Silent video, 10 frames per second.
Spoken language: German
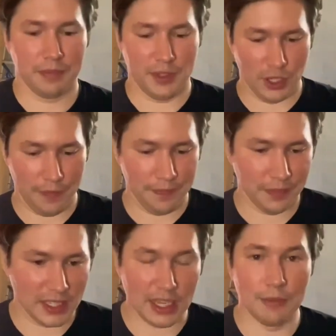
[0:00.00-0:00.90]
so,
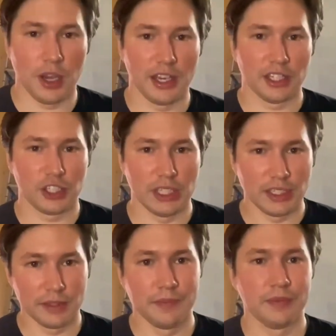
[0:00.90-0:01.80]
es gab nur eine
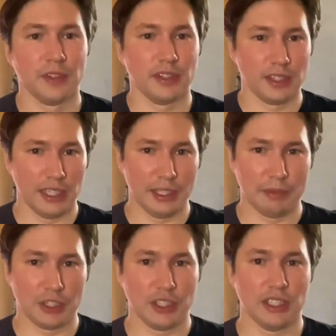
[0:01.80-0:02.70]
Geschichte, die
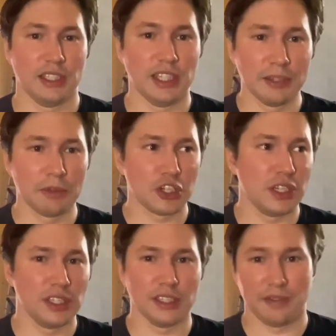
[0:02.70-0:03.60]
Lichtmaschine. Die
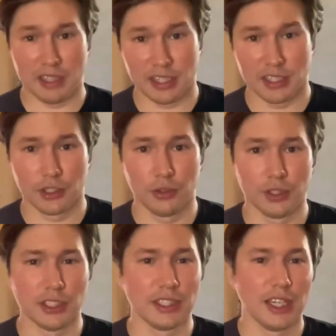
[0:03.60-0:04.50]
Lichtmaschine ist
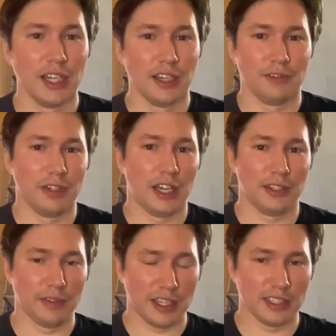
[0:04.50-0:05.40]
wassergekühlt.
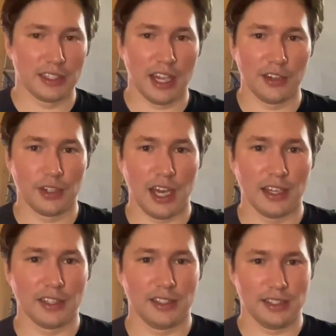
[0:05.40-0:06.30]
Vielleicht weiß es der eine oder
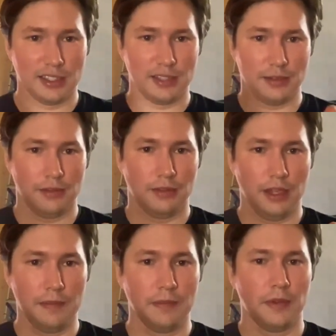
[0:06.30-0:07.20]
andere, die sitzt
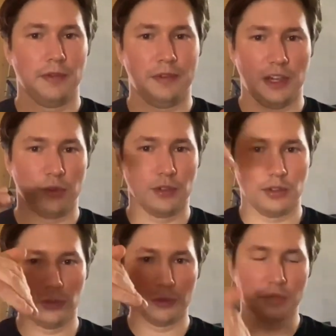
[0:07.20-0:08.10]
im
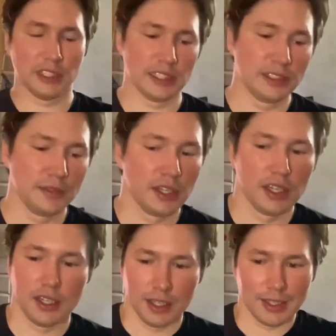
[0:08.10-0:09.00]
V oben drin.
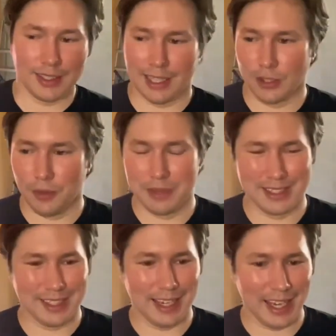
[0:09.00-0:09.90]
Die hat noch ein
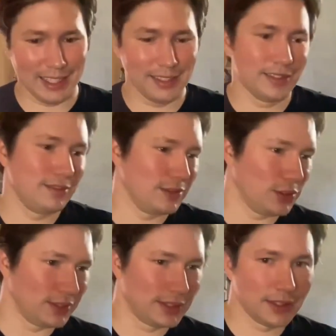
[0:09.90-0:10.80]
bisschen geleckt.
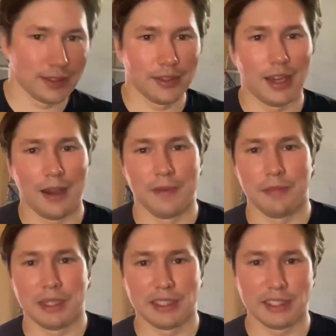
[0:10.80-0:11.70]
Gut, haben wir ein
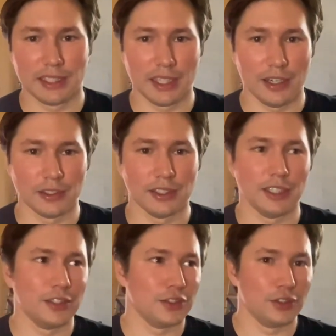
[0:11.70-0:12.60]
paar Dichtringe
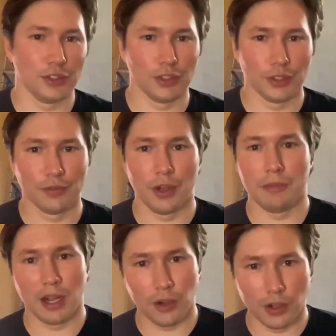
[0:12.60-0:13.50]
ausgetauscht und und und, wollten
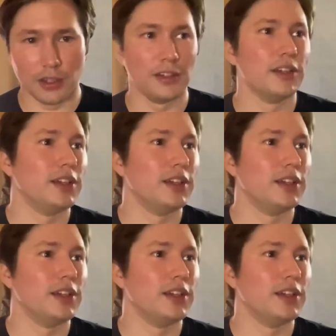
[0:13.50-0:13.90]
mal gucken.